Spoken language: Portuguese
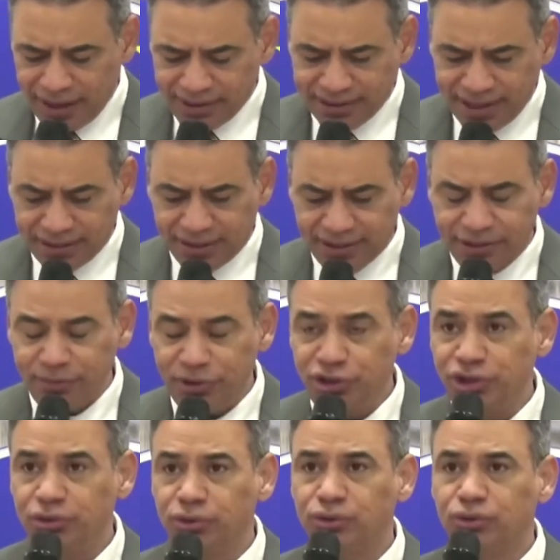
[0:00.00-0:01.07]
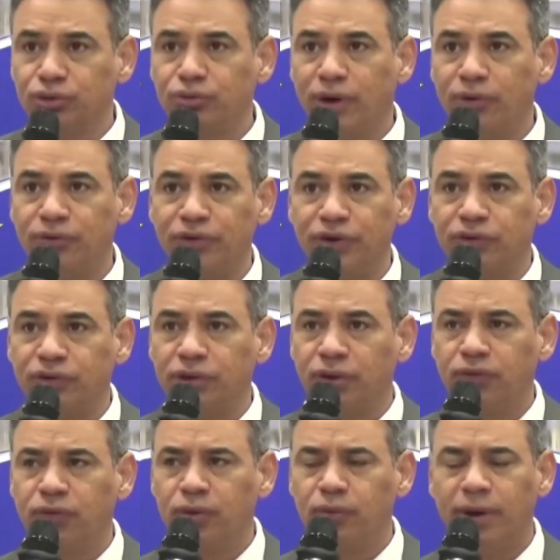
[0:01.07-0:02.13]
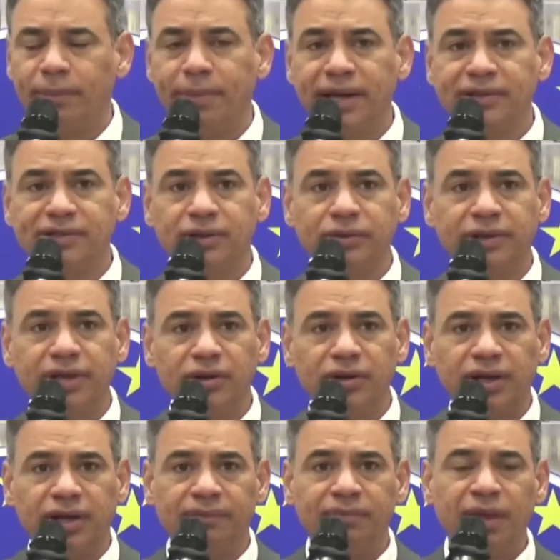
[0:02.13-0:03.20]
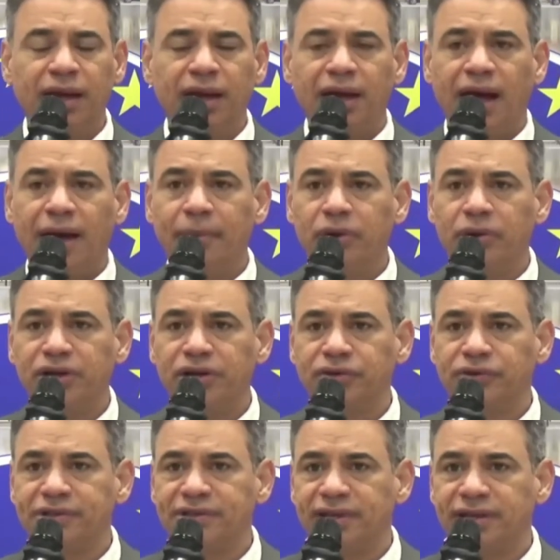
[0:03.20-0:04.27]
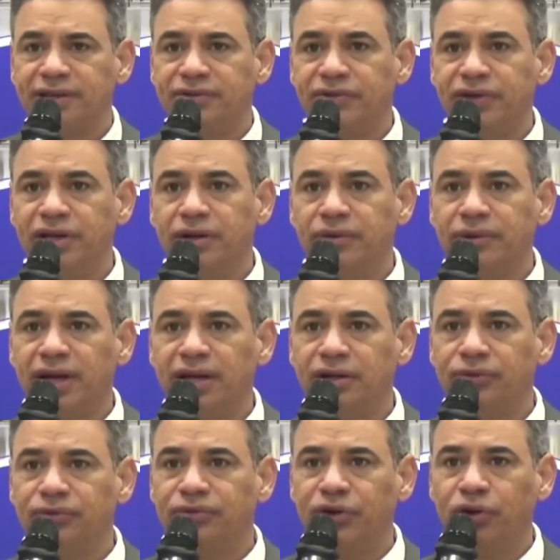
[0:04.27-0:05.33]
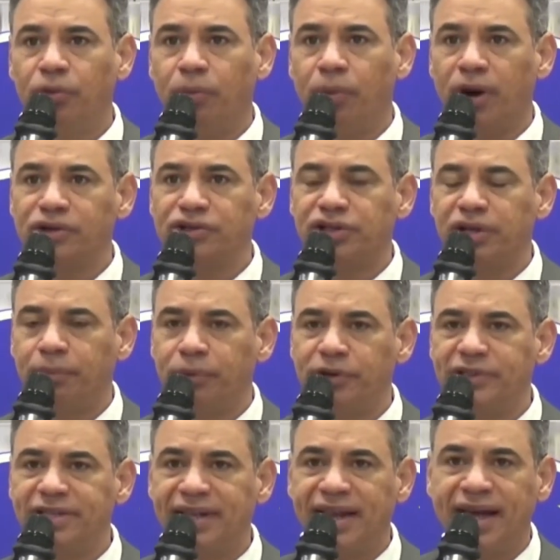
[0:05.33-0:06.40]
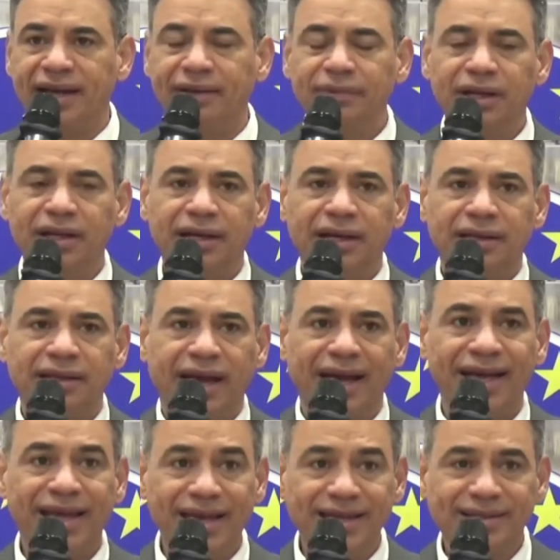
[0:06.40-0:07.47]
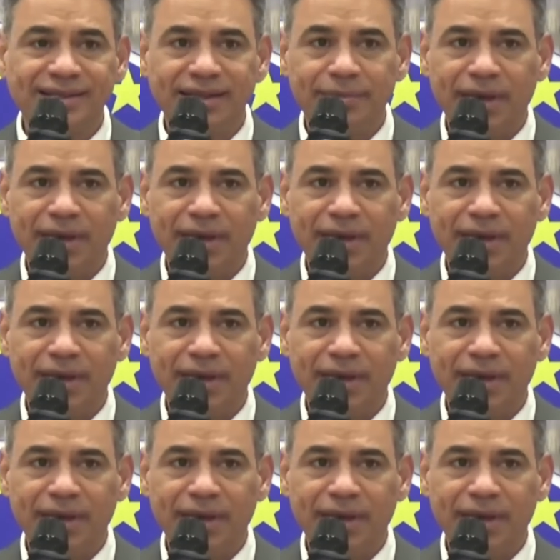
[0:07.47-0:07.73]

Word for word: é, está transmitindo tudo ao vivo. Então foi uma bênção, creio que a maioria de vocês viram, quem não viu pode depois ir lá na Rede